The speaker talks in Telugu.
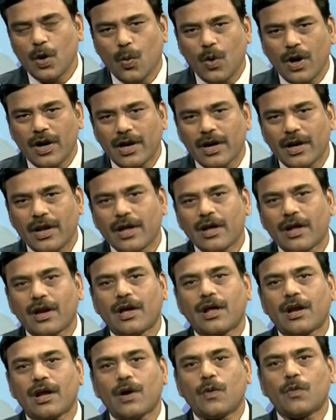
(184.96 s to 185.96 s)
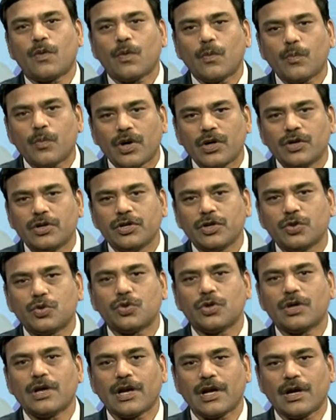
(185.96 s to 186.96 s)
వంక టింకర్గా రావటం పళ్ళు
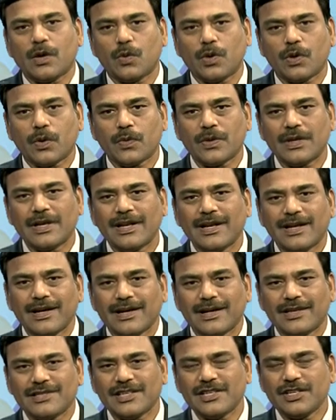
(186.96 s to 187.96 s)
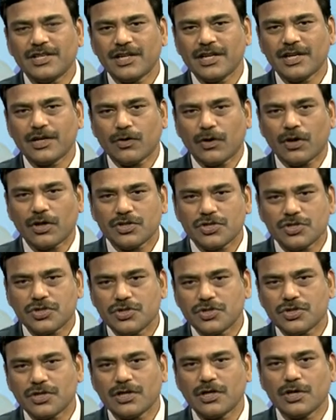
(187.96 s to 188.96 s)
ఎత్తుగా రావటం ఇలాగ జెనెటిక్
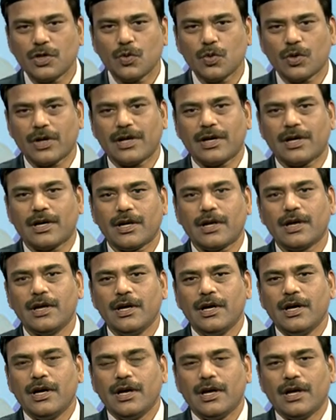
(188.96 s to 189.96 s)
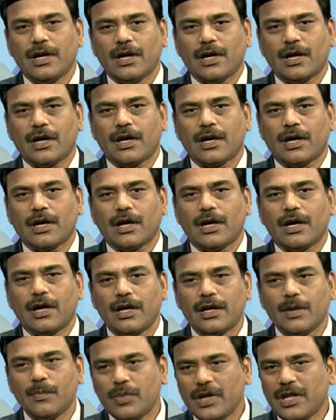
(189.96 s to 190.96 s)
కాన్స్టిట్యూషన్లో ఒక
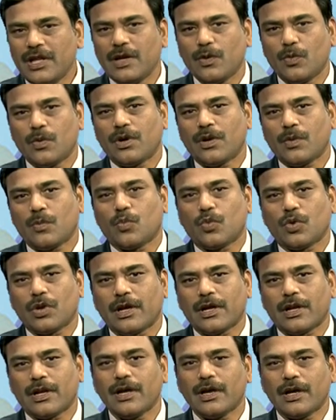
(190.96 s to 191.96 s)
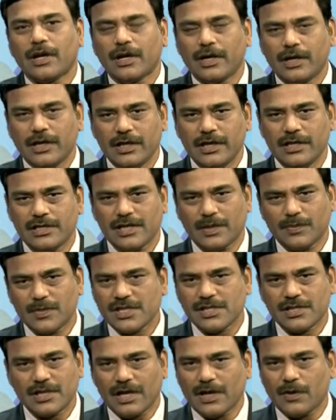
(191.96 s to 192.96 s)
ఇబ్బంది ఉండటం మూలాన ఈ
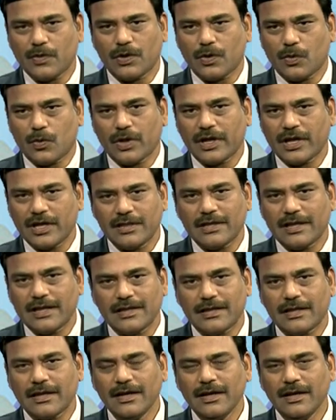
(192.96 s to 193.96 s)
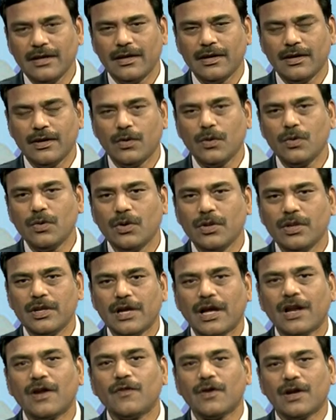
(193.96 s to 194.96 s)
సమస్య రావటం ఒక ఎత్తు అయితే రెండోది
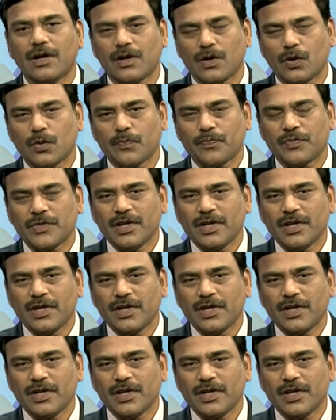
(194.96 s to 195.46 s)
అలవాట్లు